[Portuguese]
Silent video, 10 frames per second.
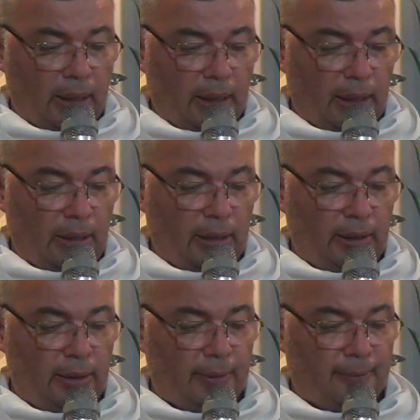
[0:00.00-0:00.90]

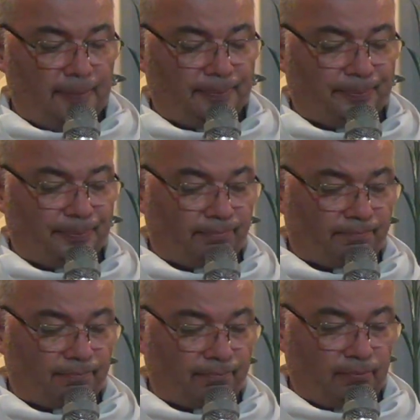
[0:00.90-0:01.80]
E
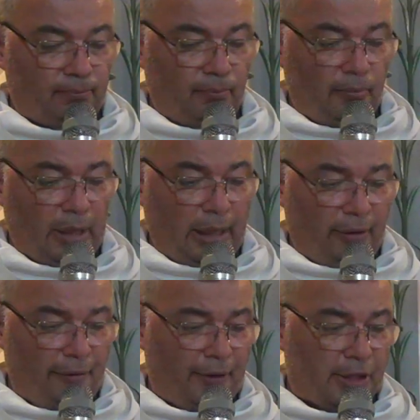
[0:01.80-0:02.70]
é
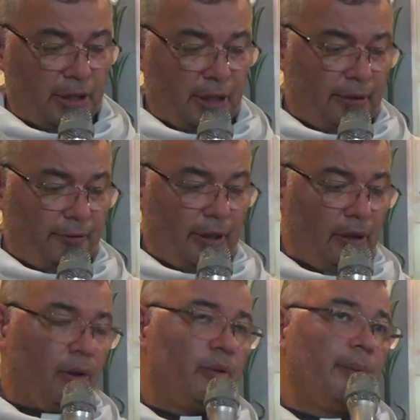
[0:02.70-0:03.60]
uma festa que vem
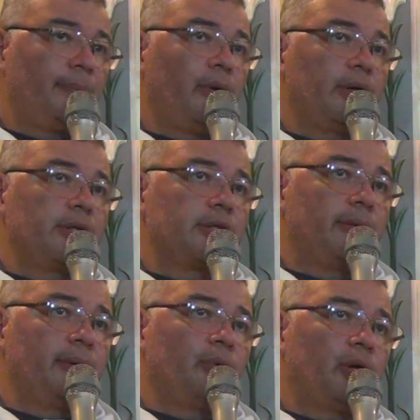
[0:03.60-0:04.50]
logo após, é uma
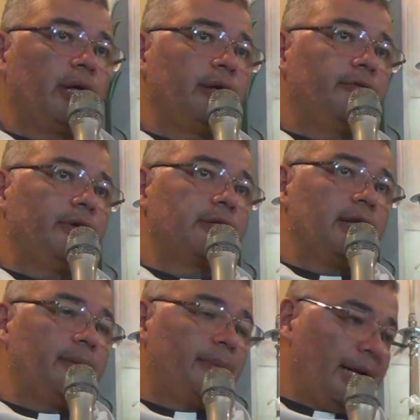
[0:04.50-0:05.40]
memória que vem
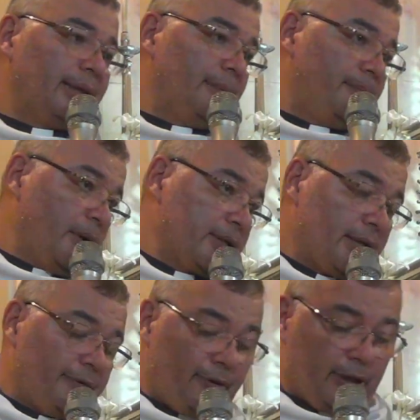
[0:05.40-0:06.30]
celebrada após
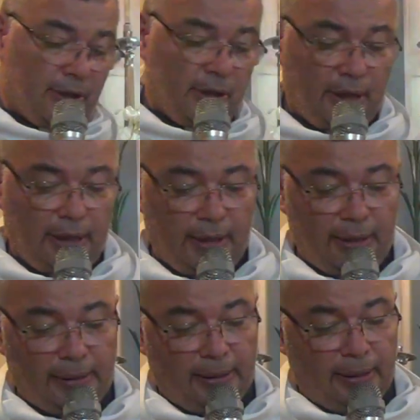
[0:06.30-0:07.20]
a festa
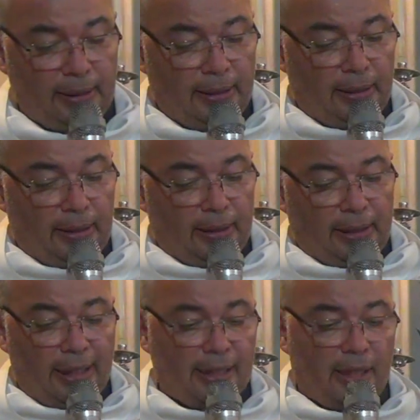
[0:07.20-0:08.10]

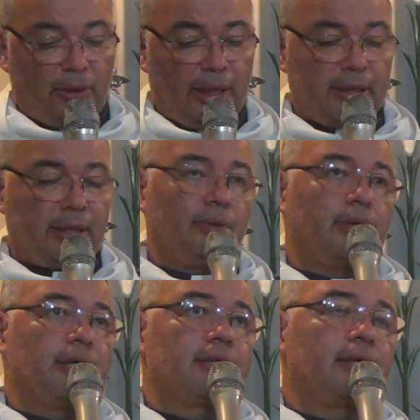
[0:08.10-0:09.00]
da exaltação
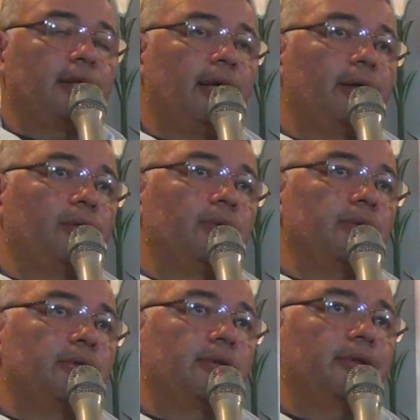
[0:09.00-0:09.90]
da Santa Cruz.